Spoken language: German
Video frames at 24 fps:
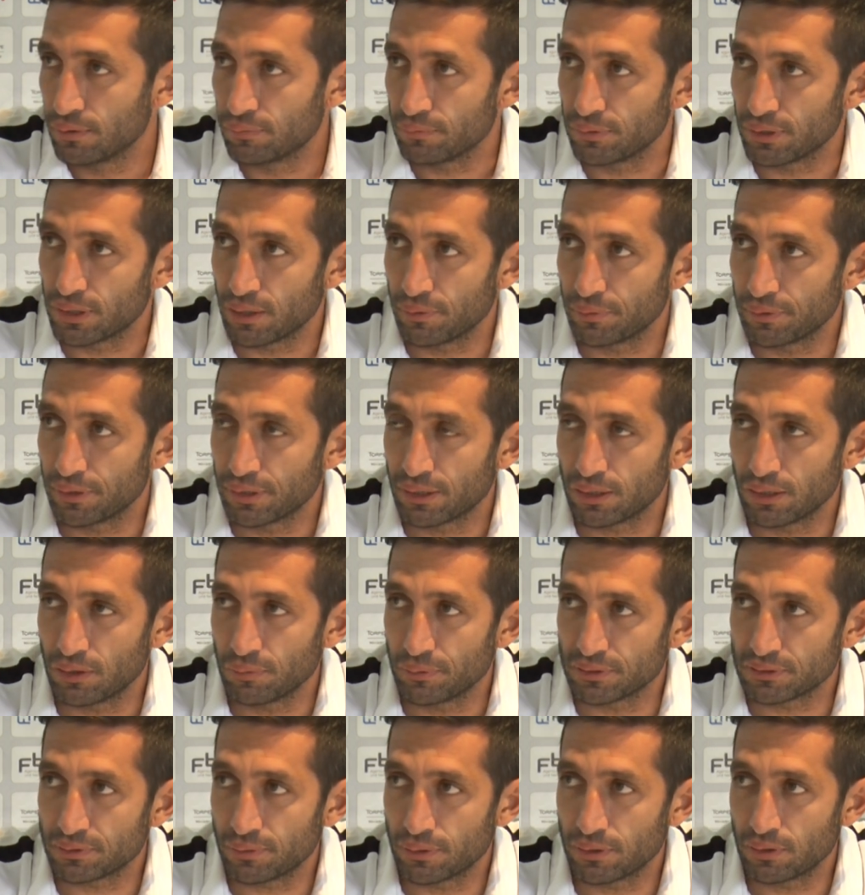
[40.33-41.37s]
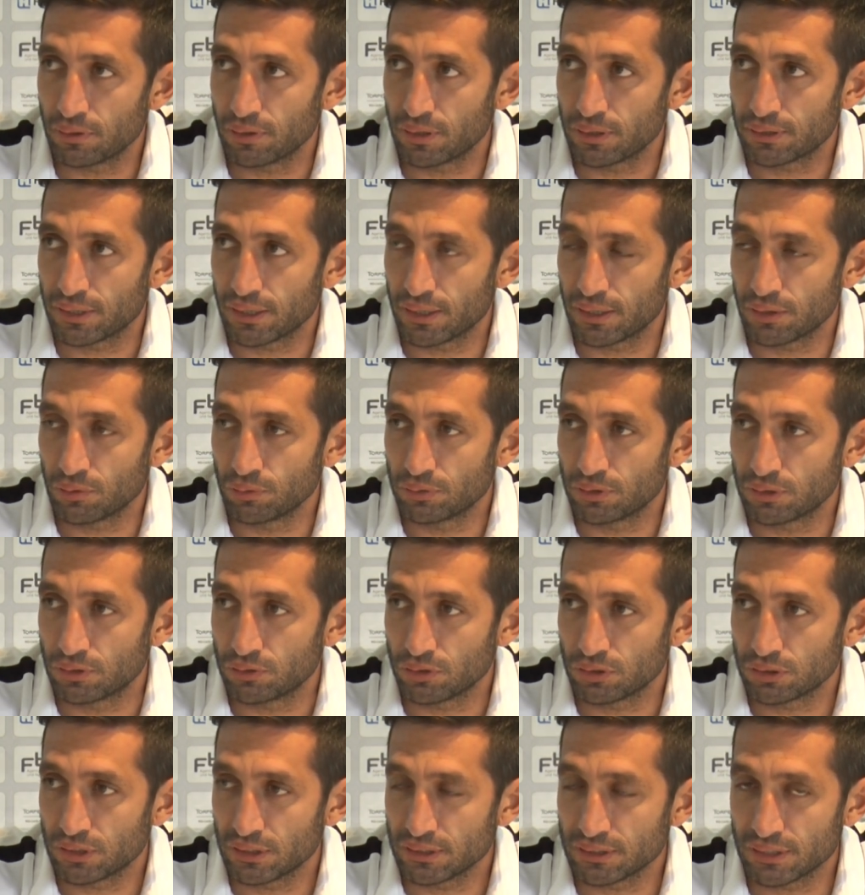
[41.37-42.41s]
Wir haben, ich glaube, zwei oder drei gute
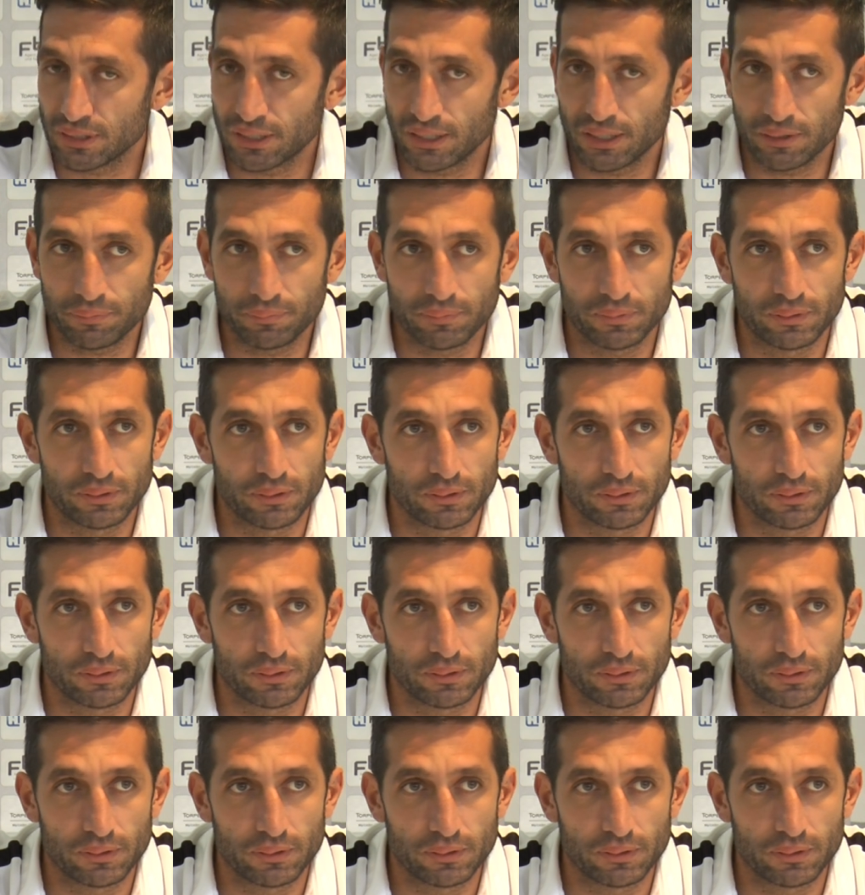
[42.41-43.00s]
Torchancen gehabt,